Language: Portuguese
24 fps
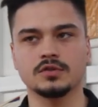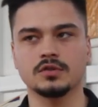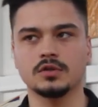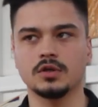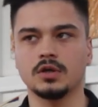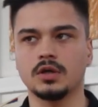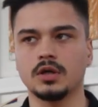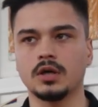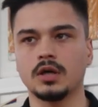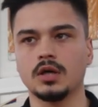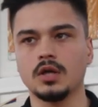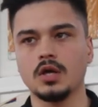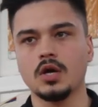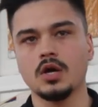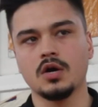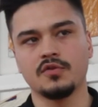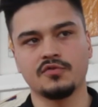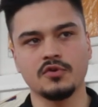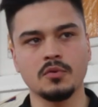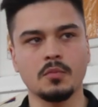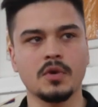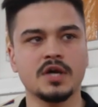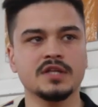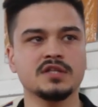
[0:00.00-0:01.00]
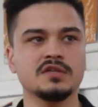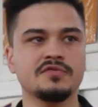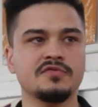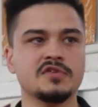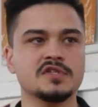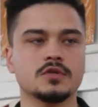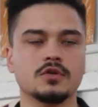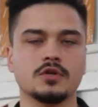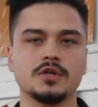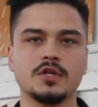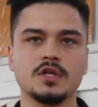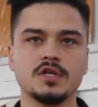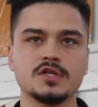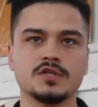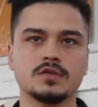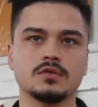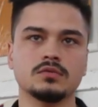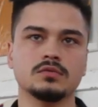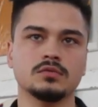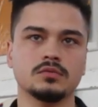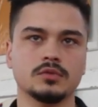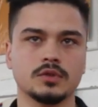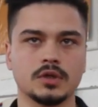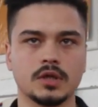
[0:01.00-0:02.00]
Uh, foi um bocado difícil ao
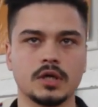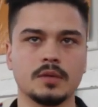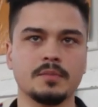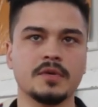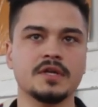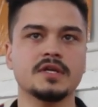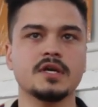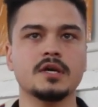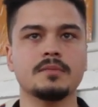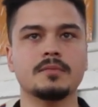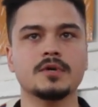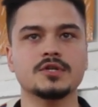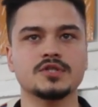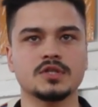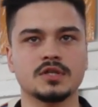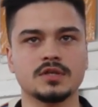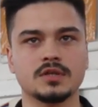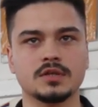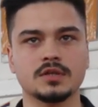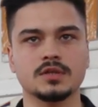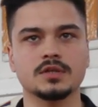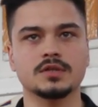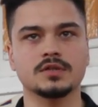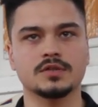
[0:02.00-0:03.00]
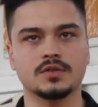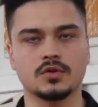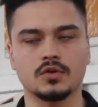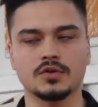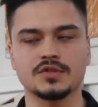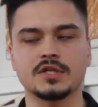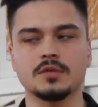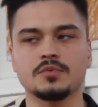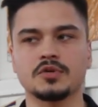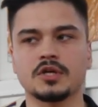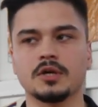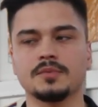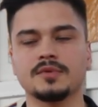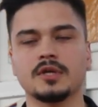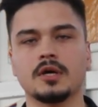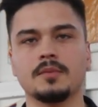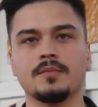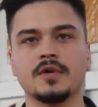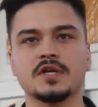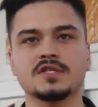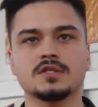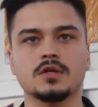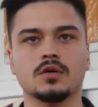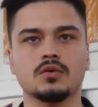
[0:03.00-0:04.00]
início, a meio da época já conseguimos captar
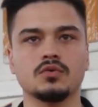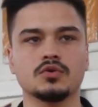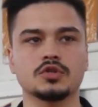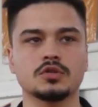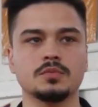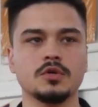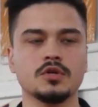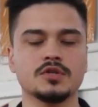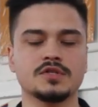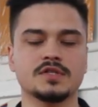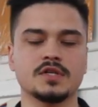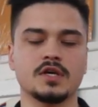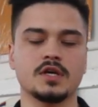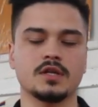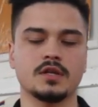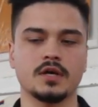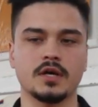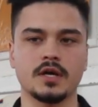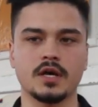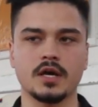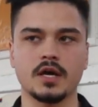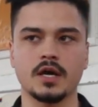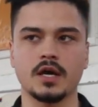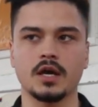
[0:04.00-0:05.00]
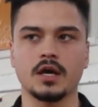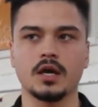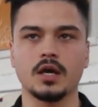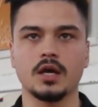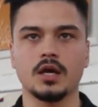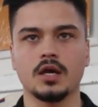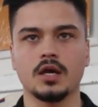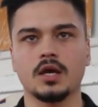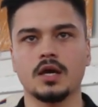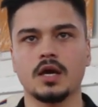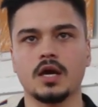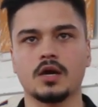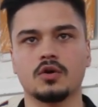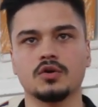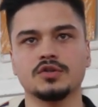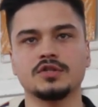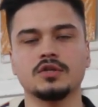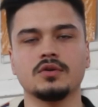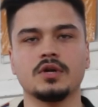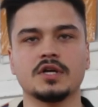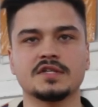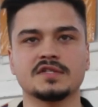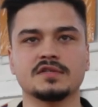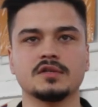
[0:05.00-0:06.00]
mais alguns miúdos e a ideia é, é
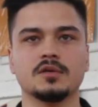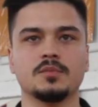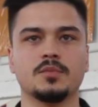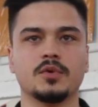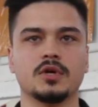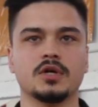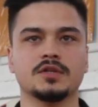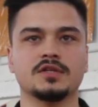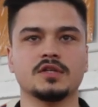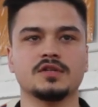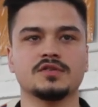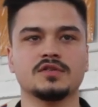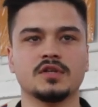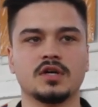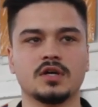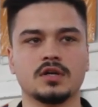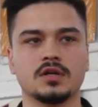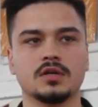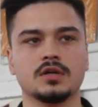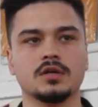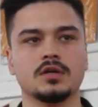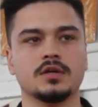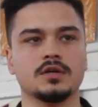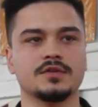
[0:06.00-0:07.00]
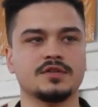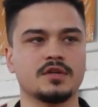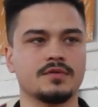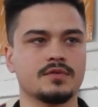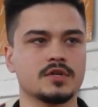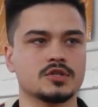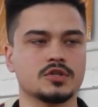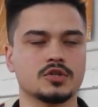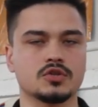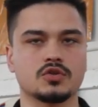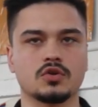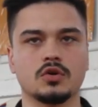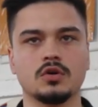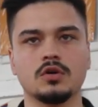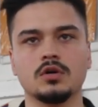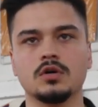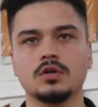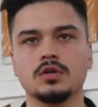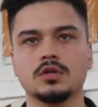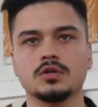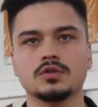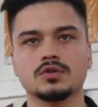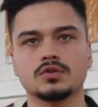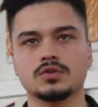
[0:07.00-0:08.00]
continuar sempre a tentar ah, através das
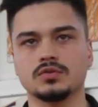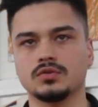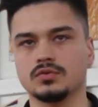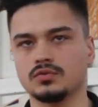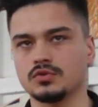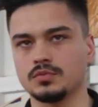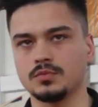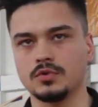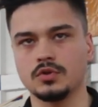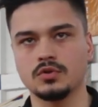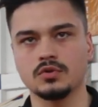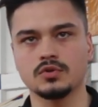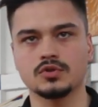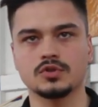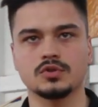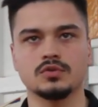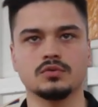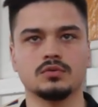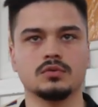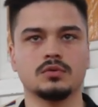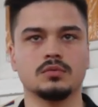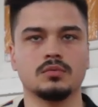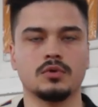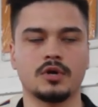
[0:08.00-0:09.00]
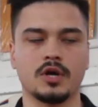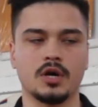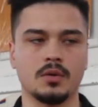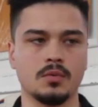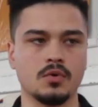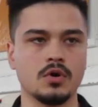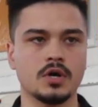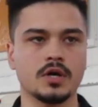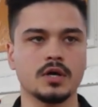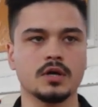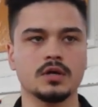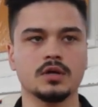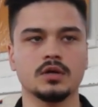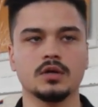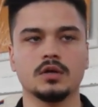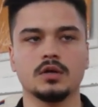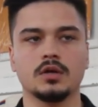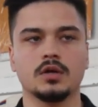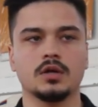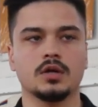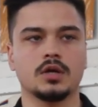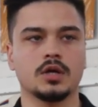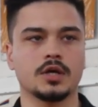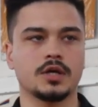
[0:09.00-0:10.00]
escolas, dos miúdos, do boca a boca,
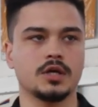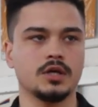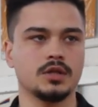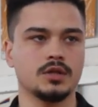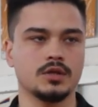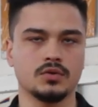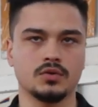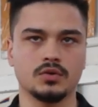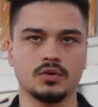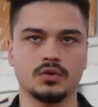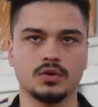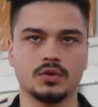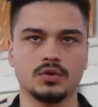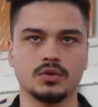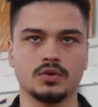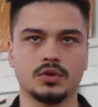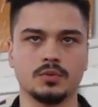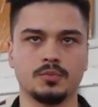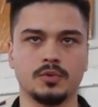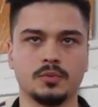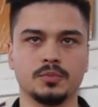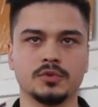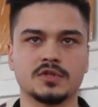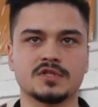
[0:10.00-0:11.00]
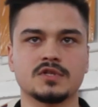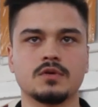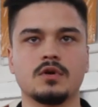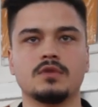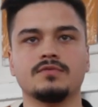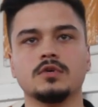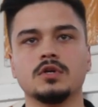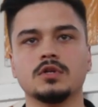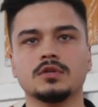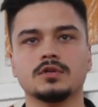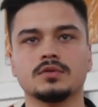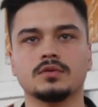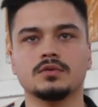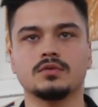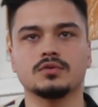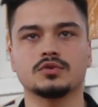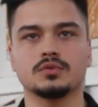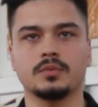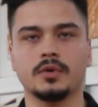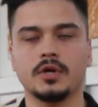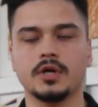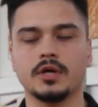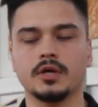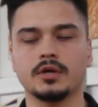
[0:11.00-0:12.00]
aqui do, da população à volta, os
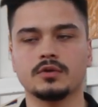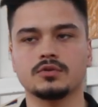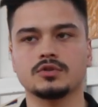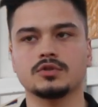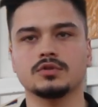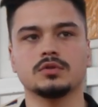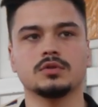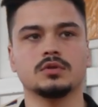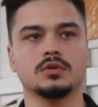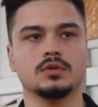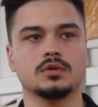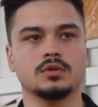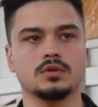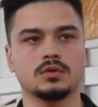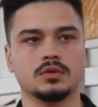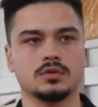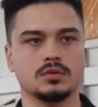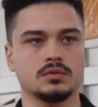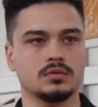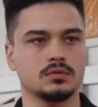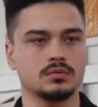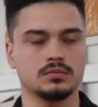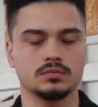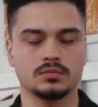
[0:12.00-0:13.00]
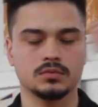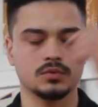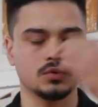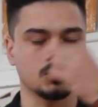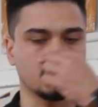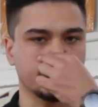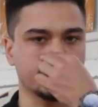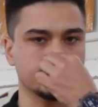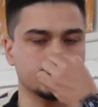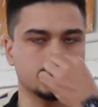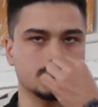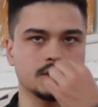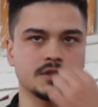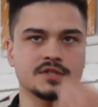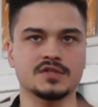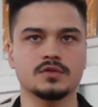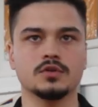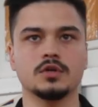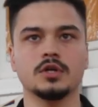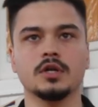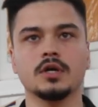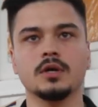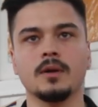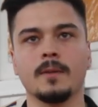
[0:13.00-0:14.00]
bairros, eh, o resto da
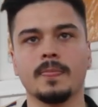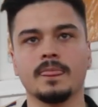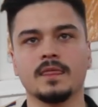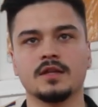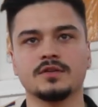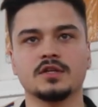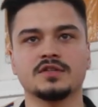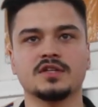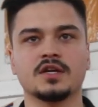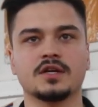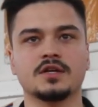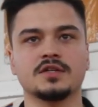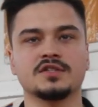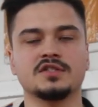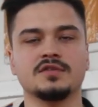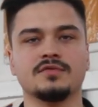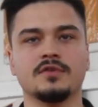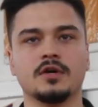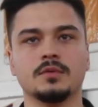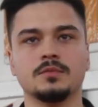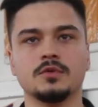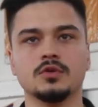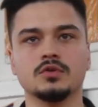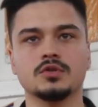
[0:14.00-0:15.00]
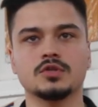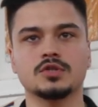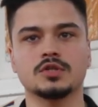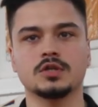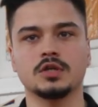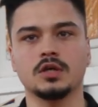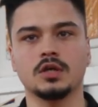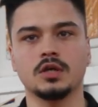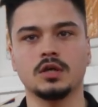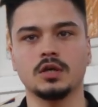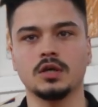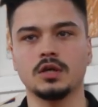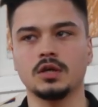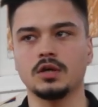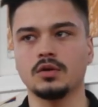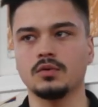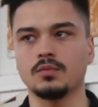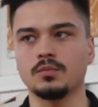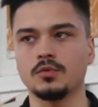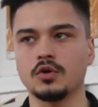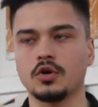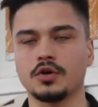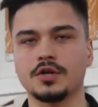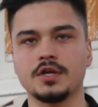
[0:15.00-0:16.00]
zona, tentar cativar miúdos
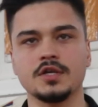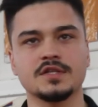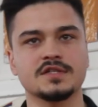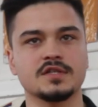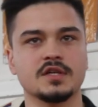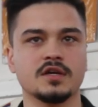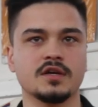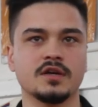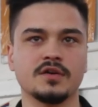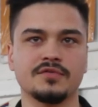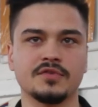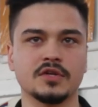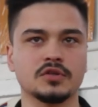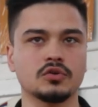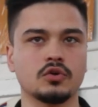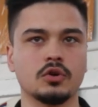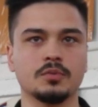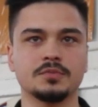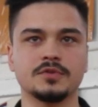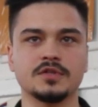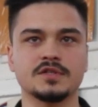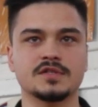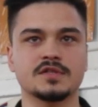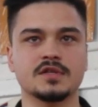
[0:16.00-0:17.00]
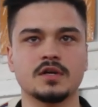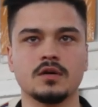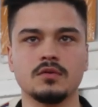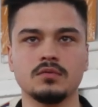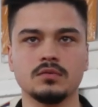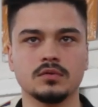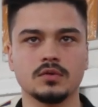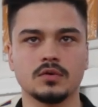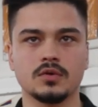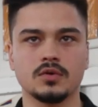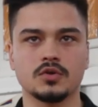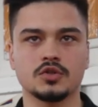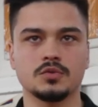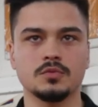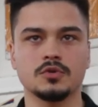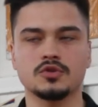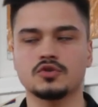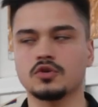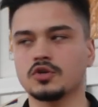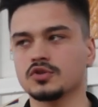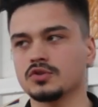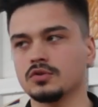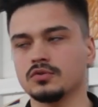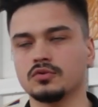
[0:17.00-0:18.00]
e melhor que isso é havendo competição, os
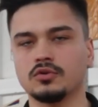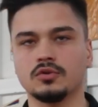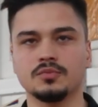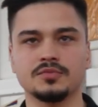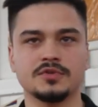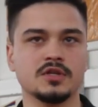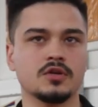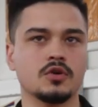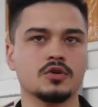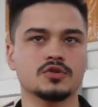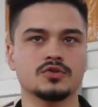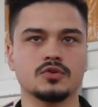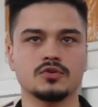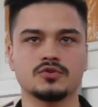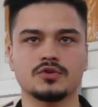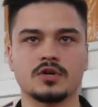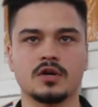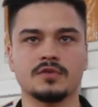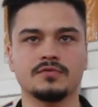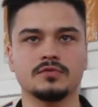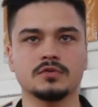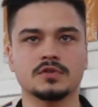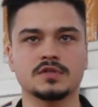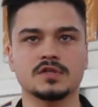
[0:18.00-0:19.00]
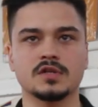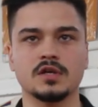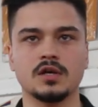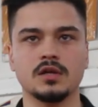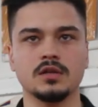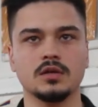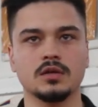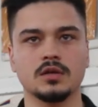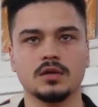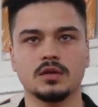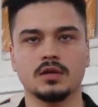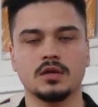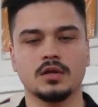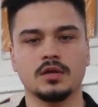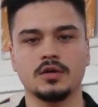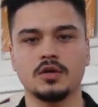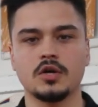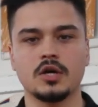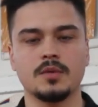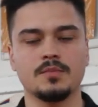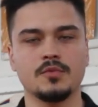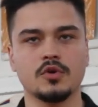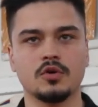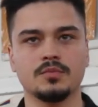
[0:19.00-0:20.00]
miúdos gostam de competir, gostam de jogar futsal e
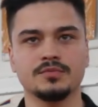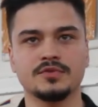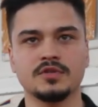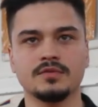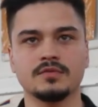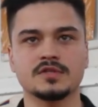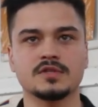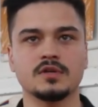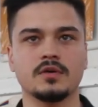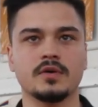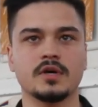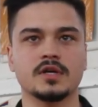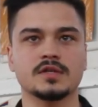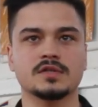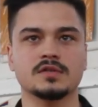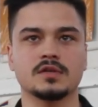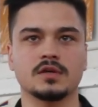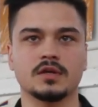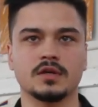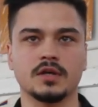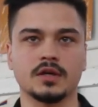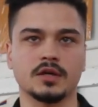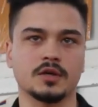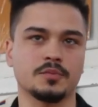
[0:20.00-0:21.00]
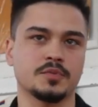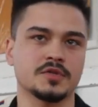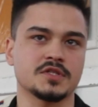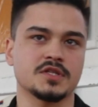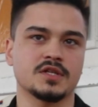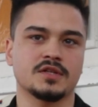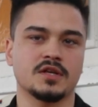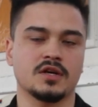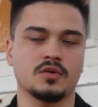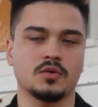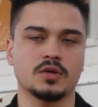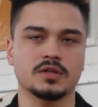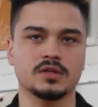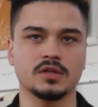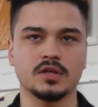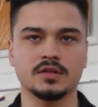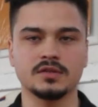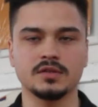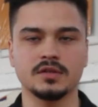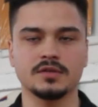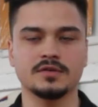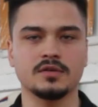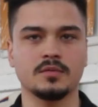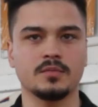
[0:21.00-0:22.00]
a melhor motivação é essa e representar o
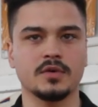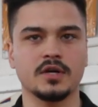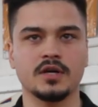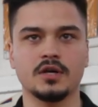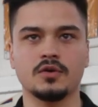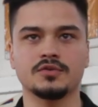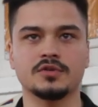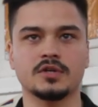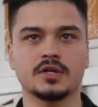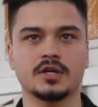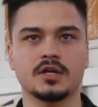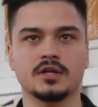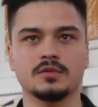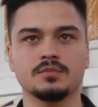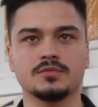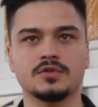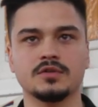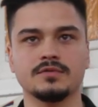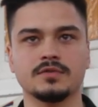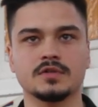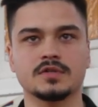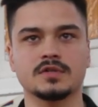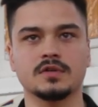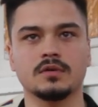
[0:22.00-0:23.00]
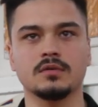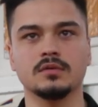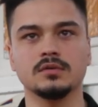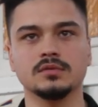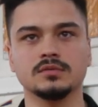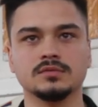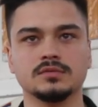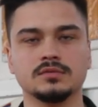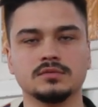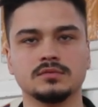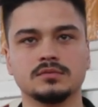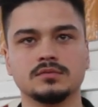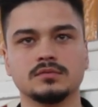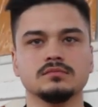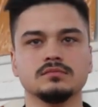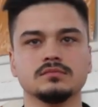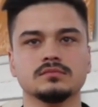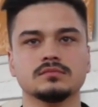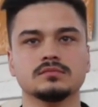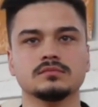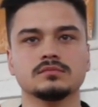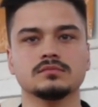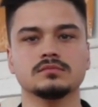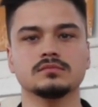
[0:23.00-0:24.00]
Atlético também é outra grande motivação. Para
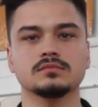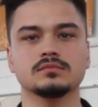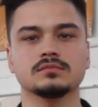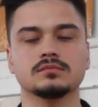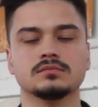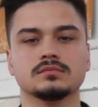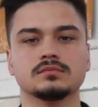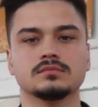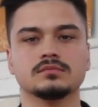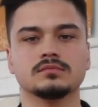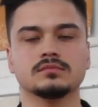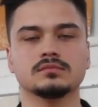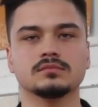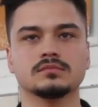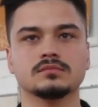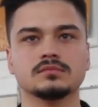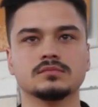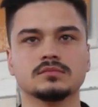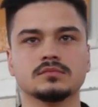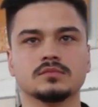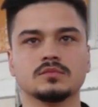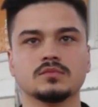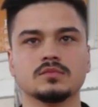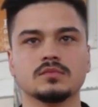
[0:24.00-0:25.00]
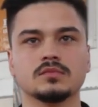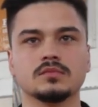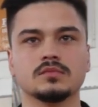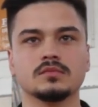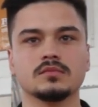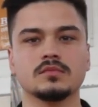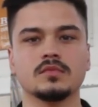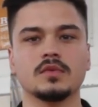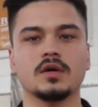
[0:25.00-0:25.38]
terminar, uma mensagem para a sua equipa?